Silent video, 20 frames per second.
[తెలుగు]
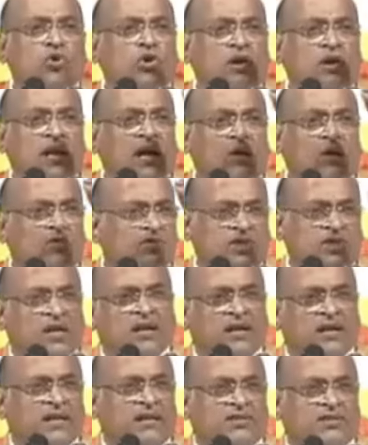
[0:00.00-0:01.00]
ఆందోళన
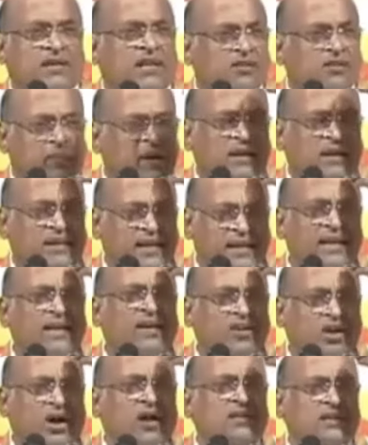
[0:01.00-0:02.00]
అవసరం లేదు అసలు అది మన
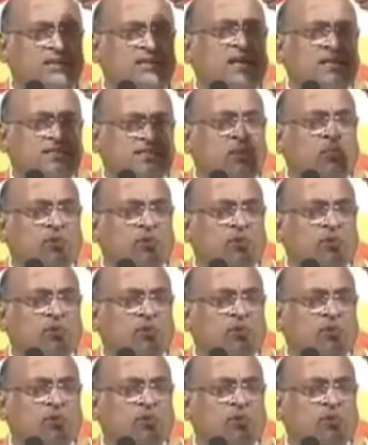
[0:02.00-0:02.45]
దగ్గరికి రాదు అసలు ఆ